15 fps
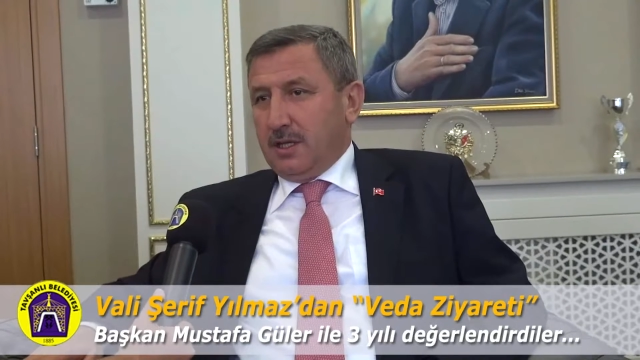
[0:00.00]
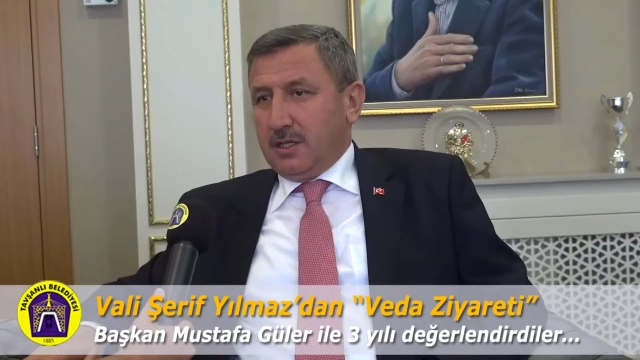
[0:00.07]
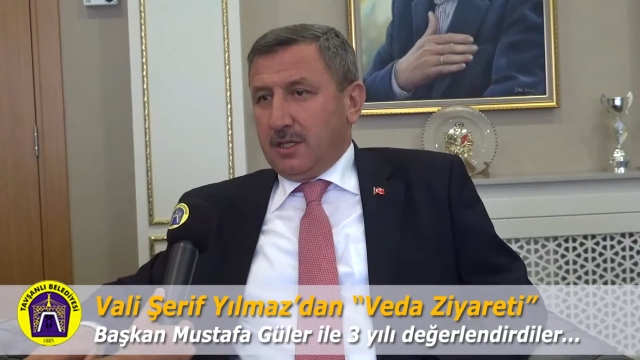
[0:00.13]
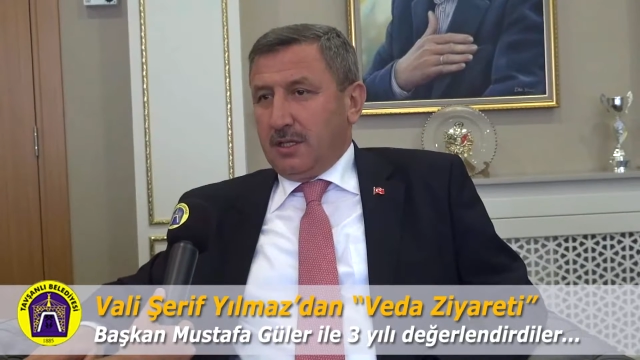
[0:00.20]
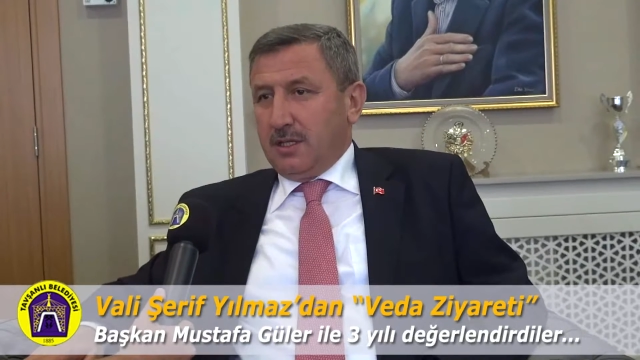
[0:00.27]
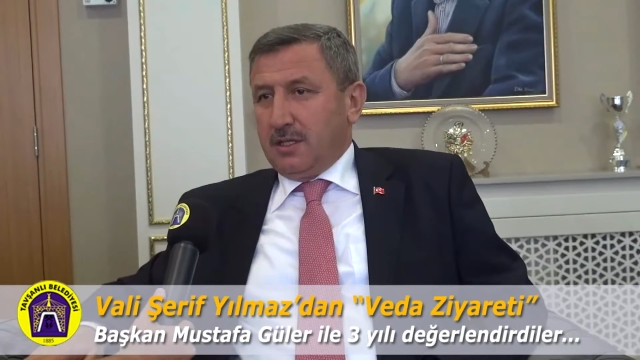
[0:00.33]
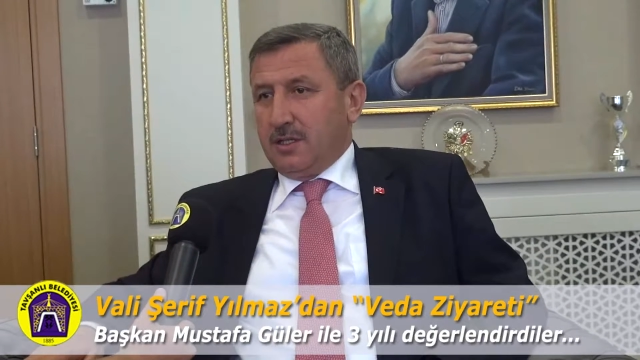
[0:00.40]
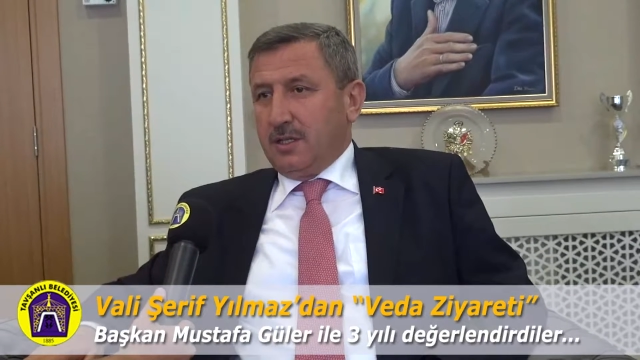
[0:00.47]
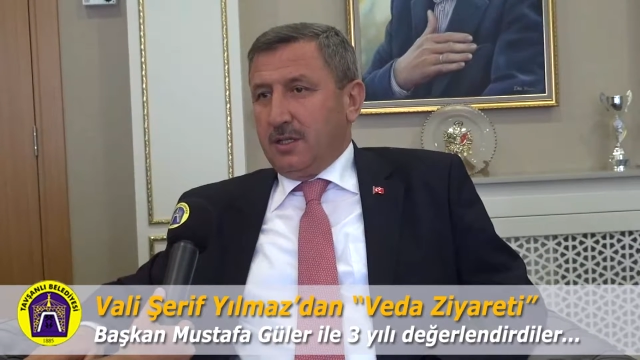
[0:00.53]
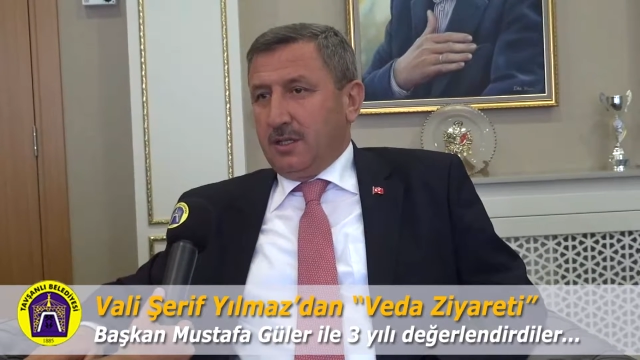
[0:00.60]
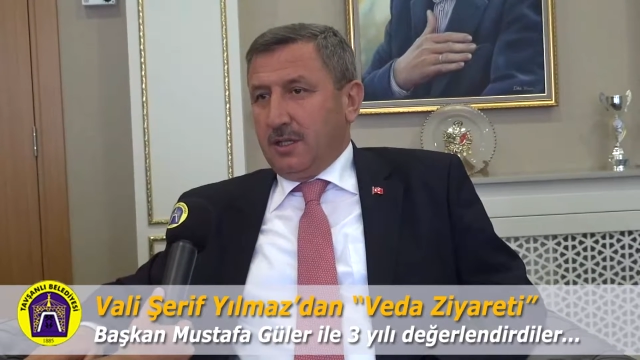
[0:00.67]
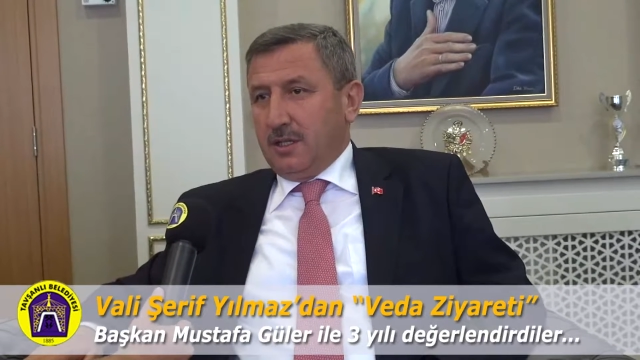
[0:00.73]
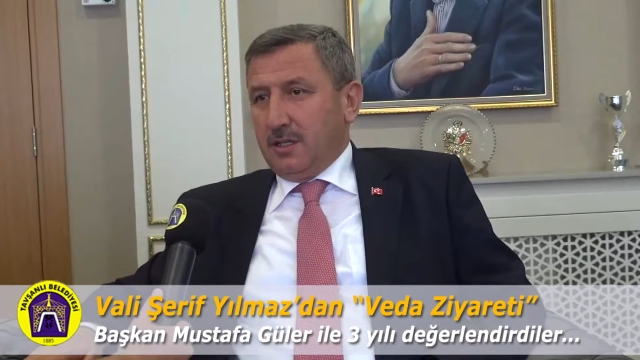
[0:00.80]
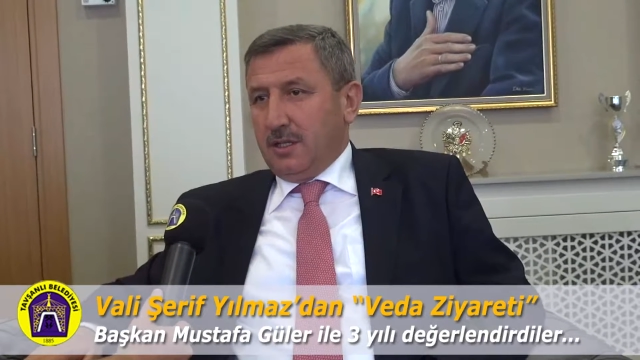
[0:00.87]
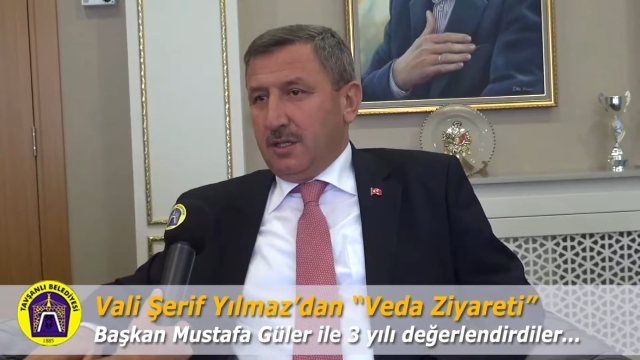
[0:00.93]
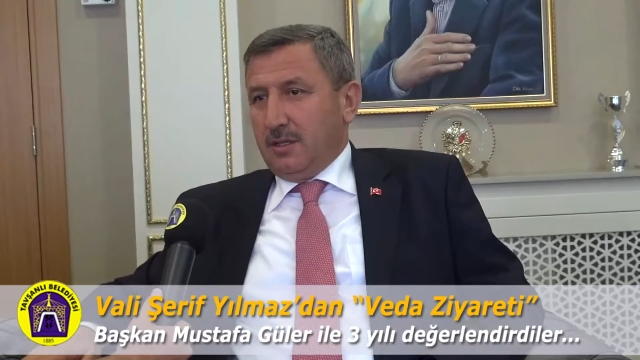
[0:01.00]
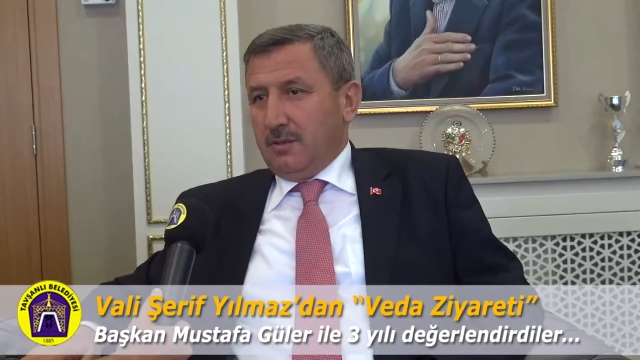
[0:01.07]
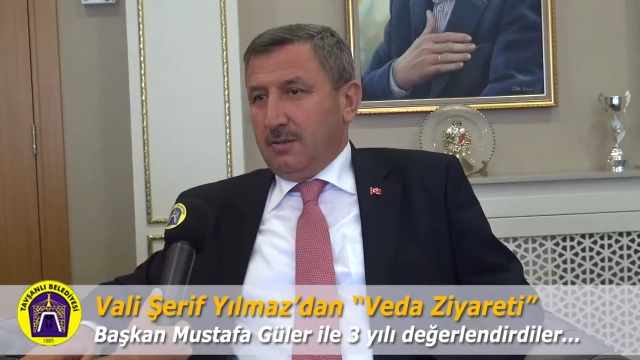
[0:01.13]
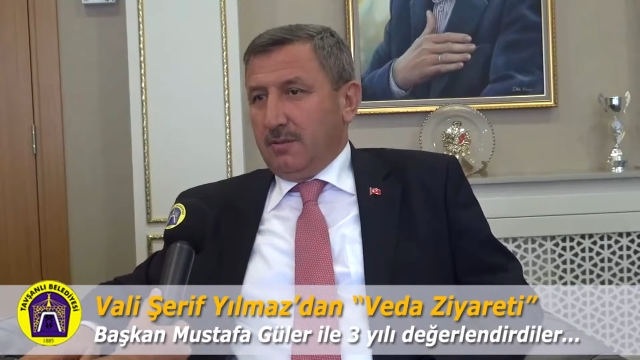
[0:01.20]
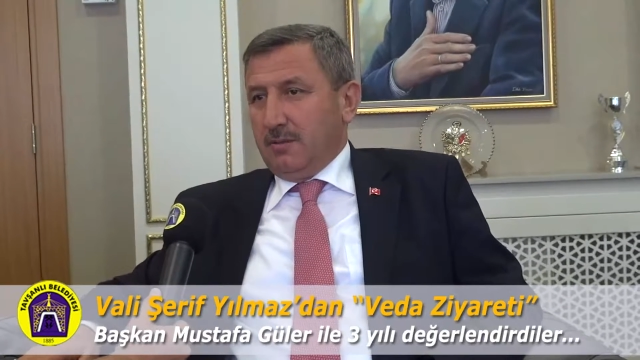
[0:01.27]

gerçekleştirirken de